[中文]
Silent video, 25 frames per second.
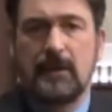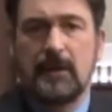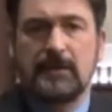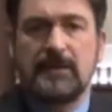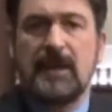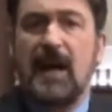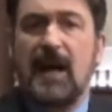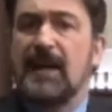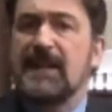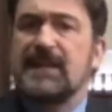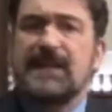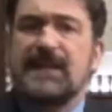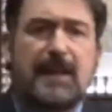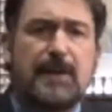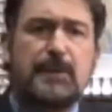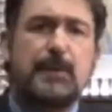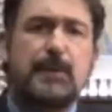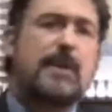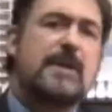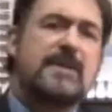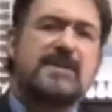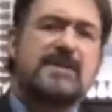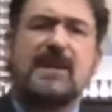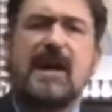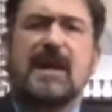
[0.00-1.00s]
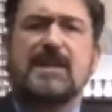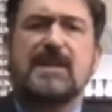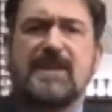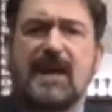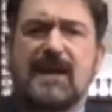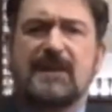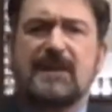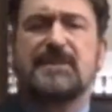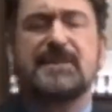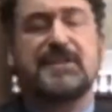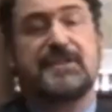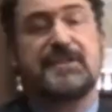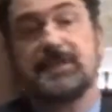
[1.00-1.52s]
那一个语言家
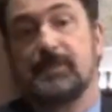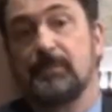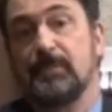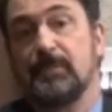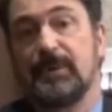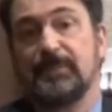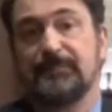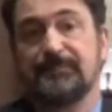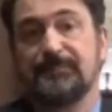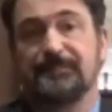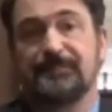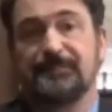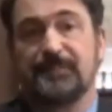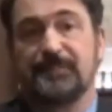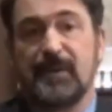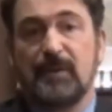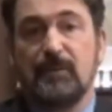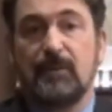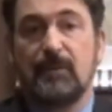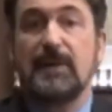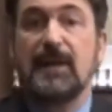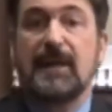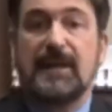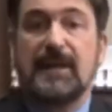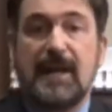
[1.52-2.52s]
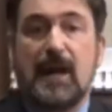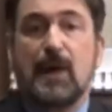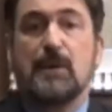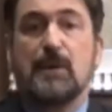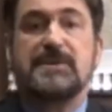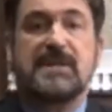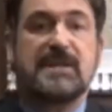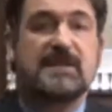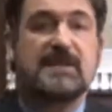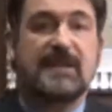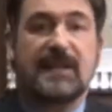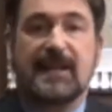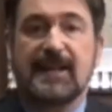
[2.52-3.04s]
长是什么？为了
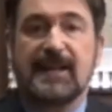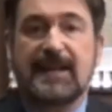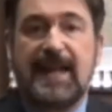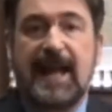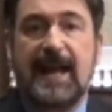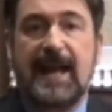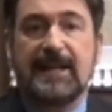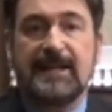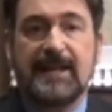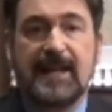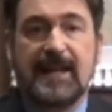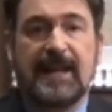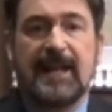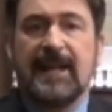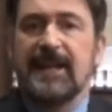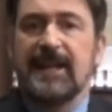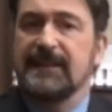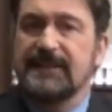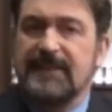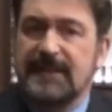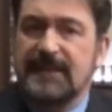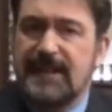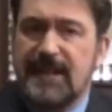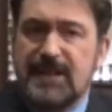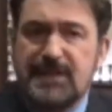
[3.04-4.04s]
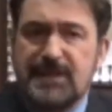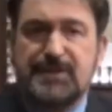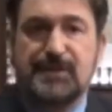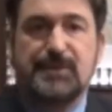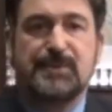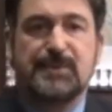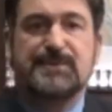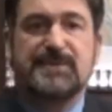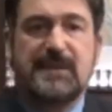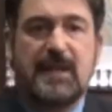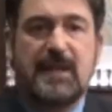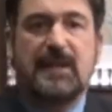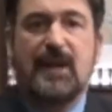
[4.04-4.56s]
了解这个概念，你得
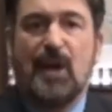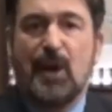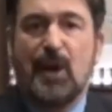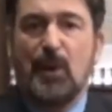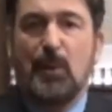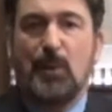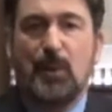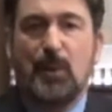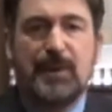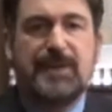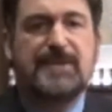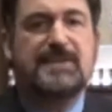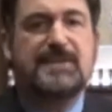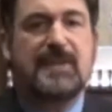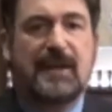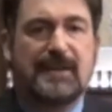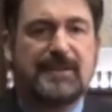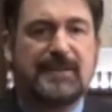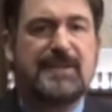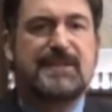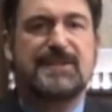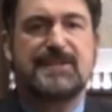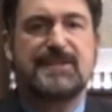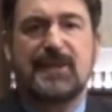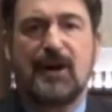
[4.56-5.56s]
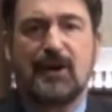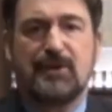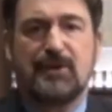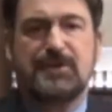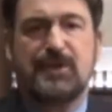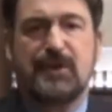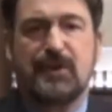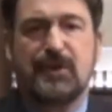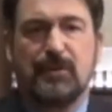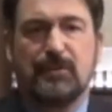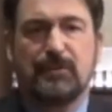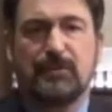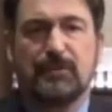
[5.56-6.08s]
首先回想你小
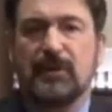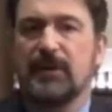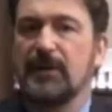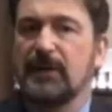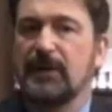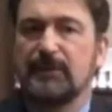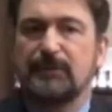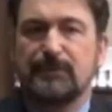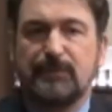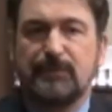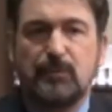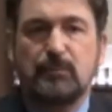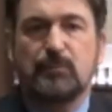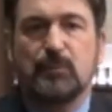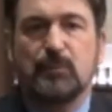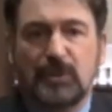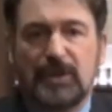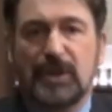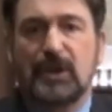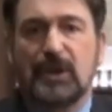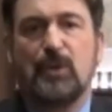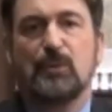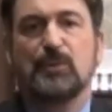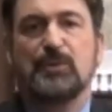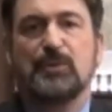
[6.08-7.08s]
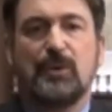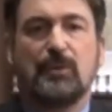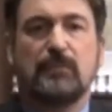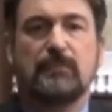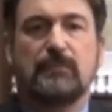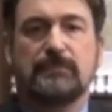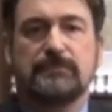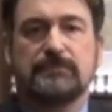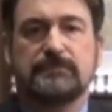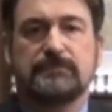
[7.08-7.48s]
时候和父母的沟通。